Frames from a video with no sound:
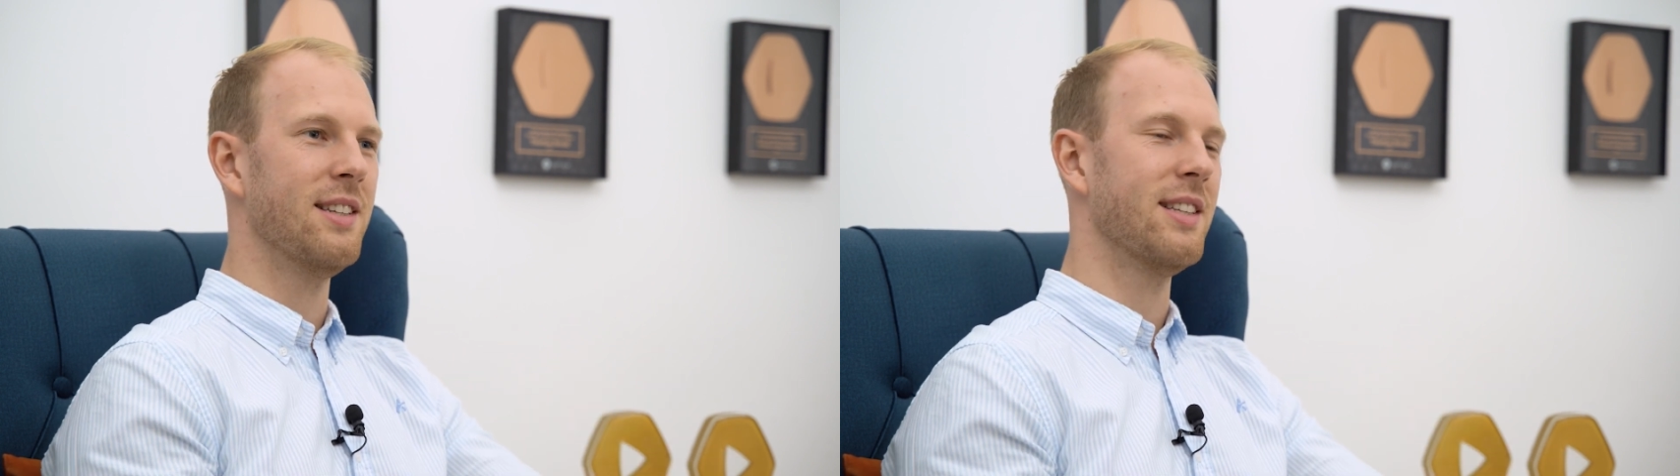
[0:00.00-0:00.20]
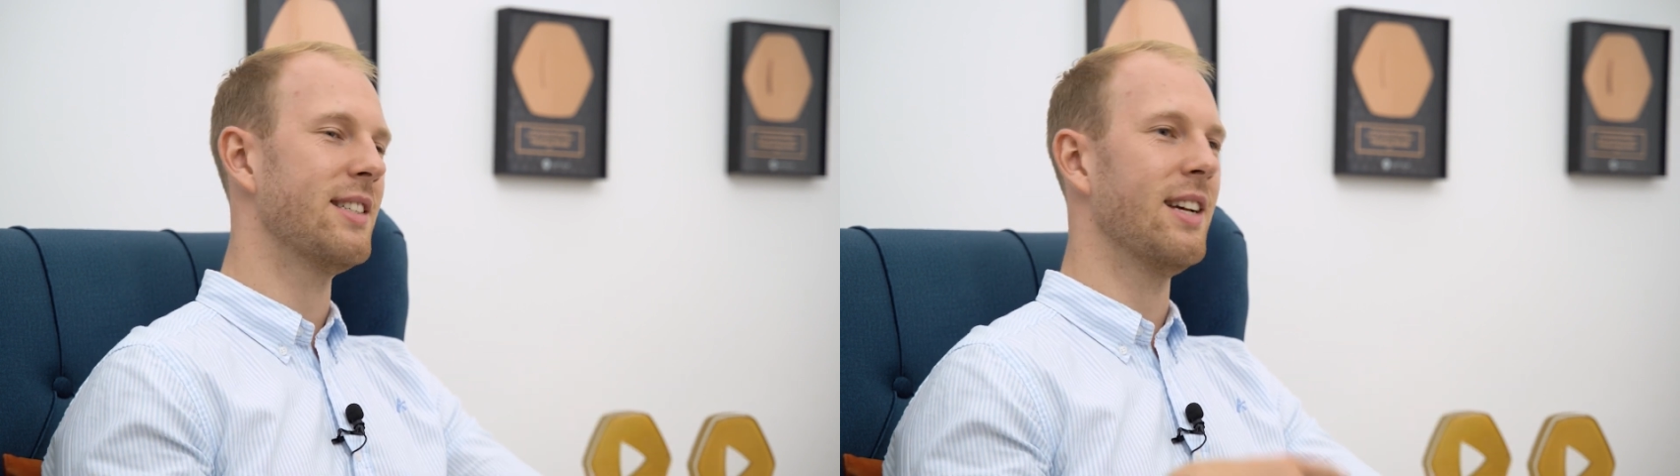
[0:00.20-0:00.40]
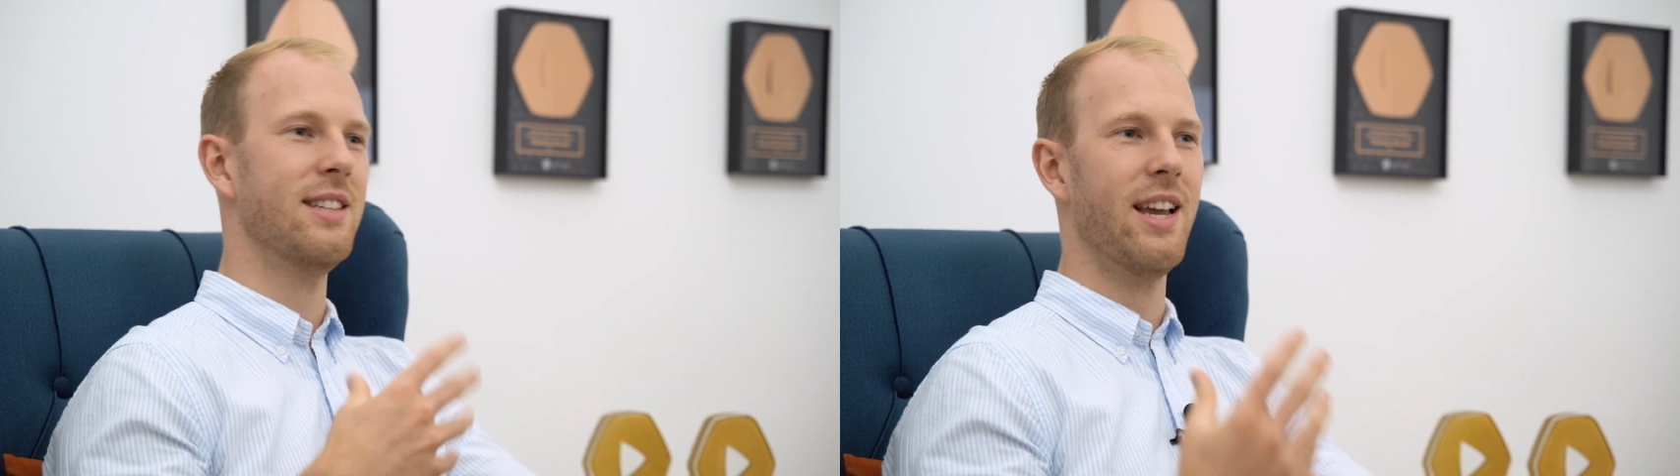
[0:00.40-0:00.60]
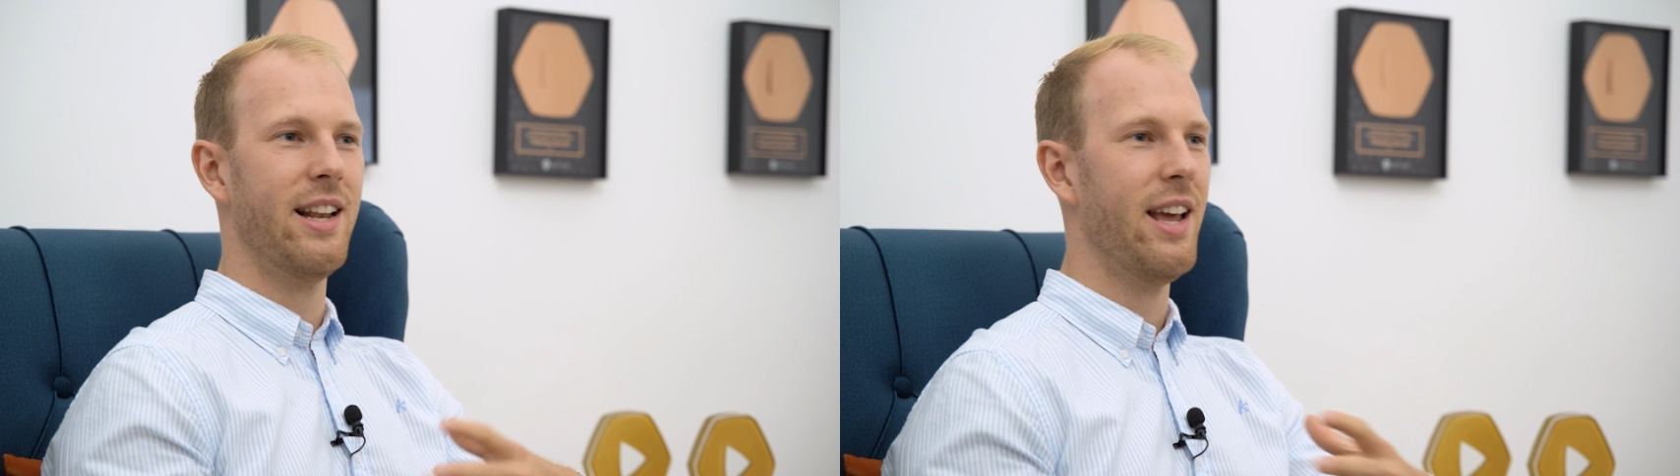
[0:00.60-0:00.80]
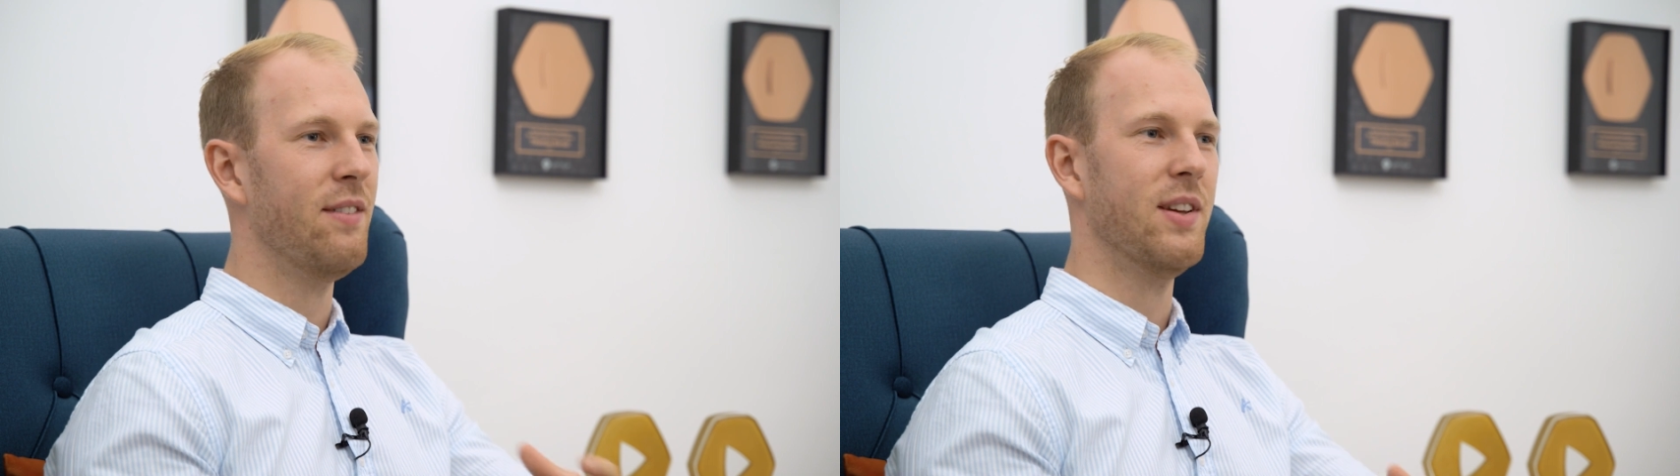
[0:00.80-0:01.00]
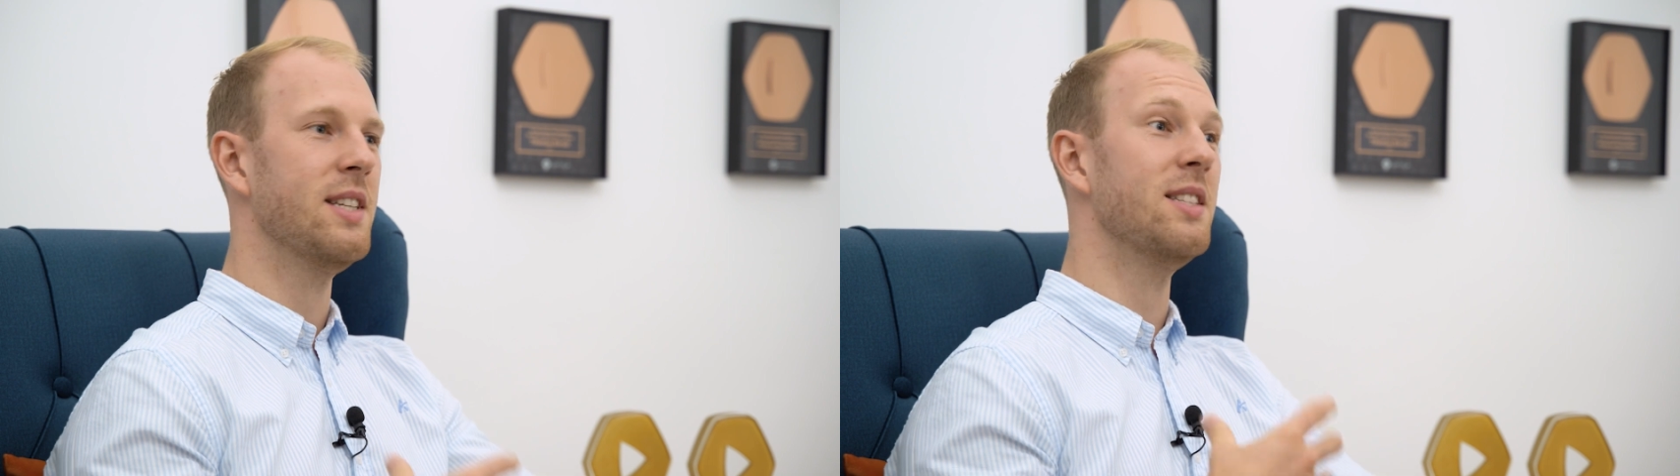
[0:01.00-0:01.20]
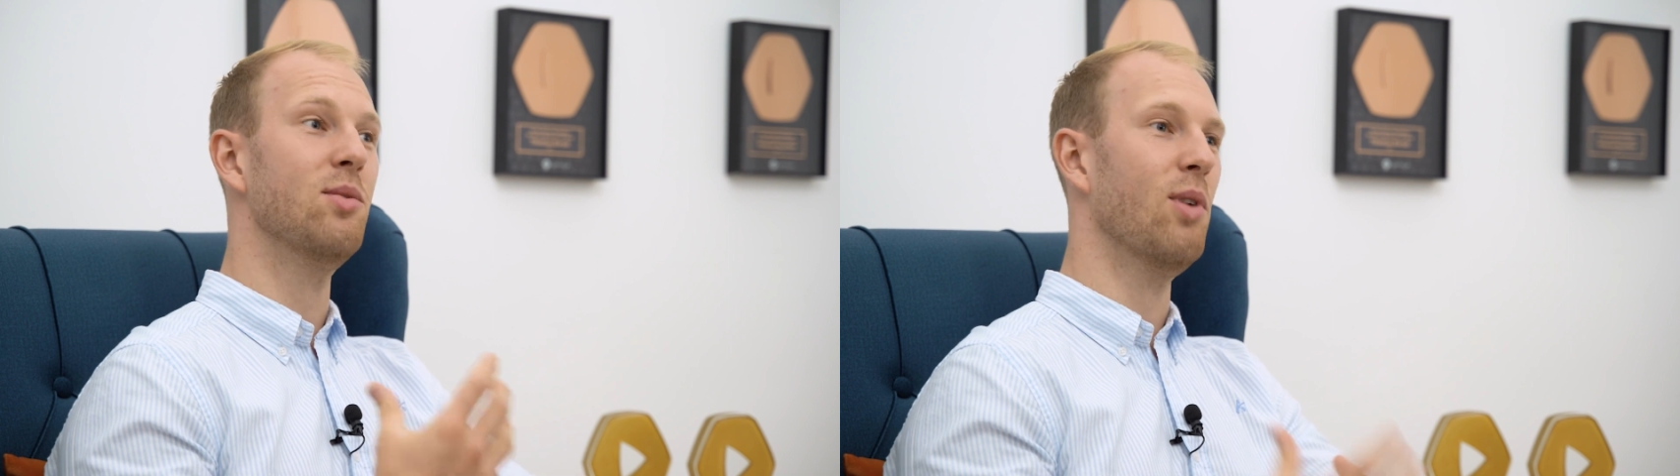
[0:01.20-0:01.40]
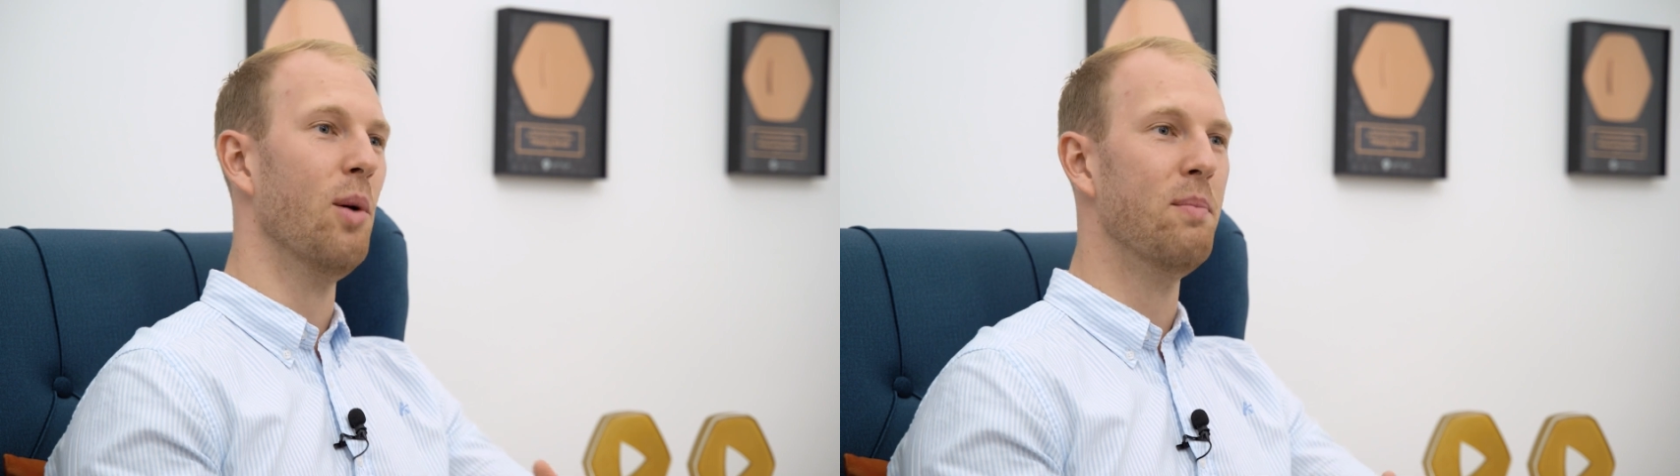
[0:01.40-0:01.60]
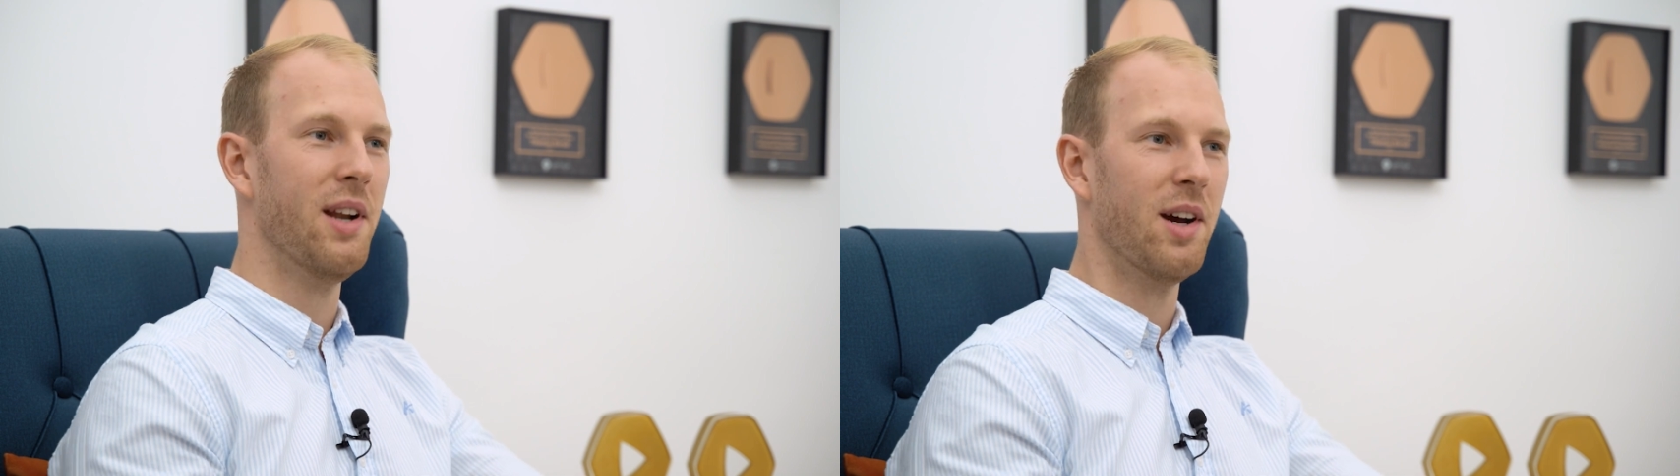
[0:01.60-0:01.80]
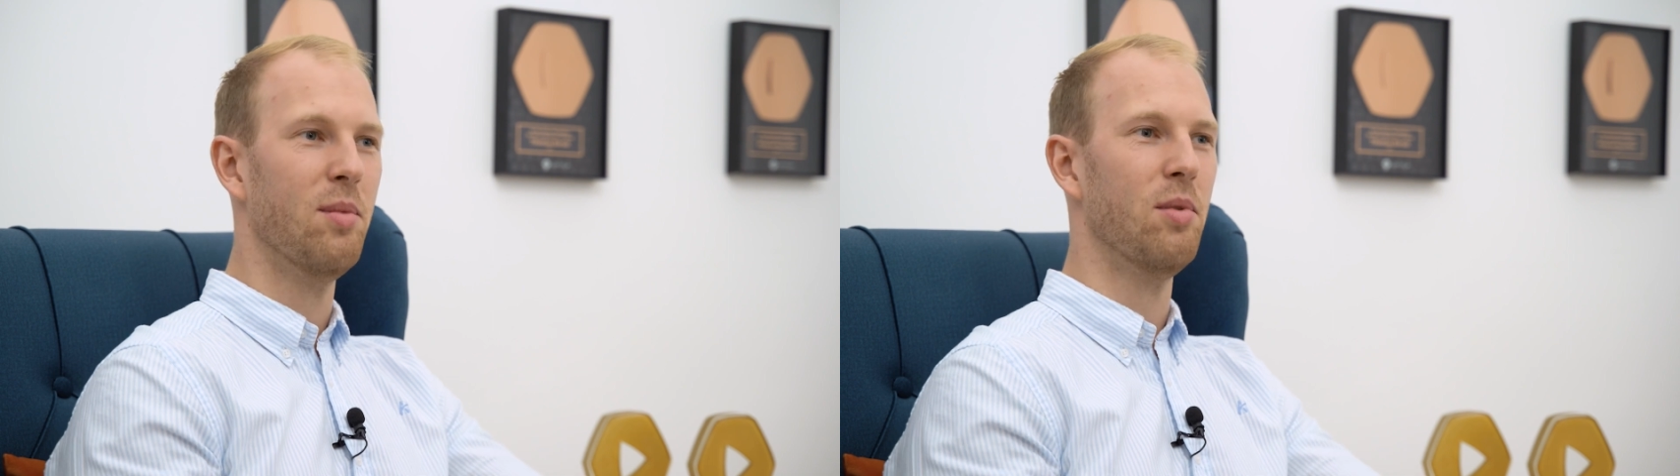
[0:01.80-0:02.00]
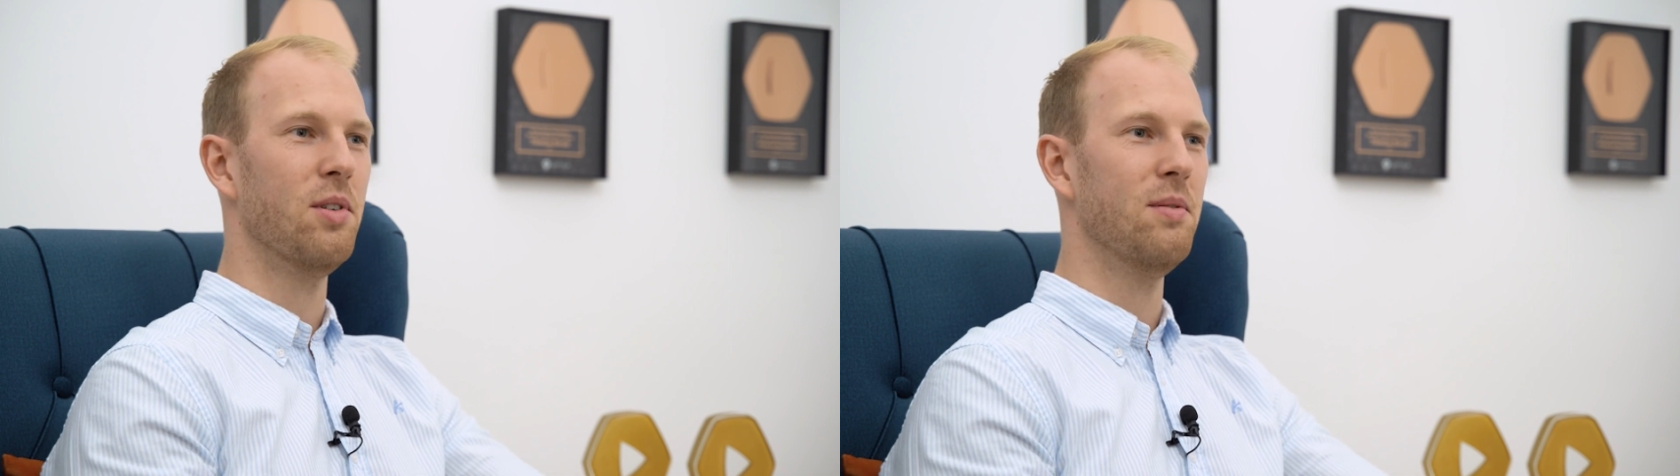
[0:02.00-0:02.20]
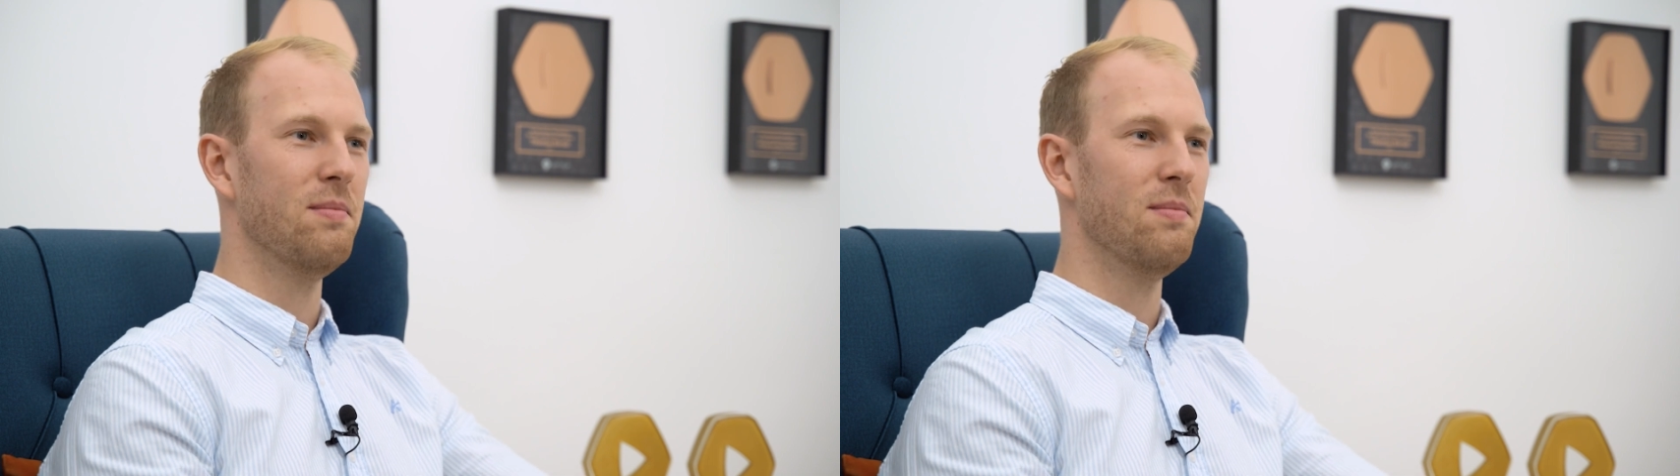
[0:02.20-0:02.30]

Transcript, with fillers: dieses ganze Erklären, was ist denn überhaupt mein Angebot.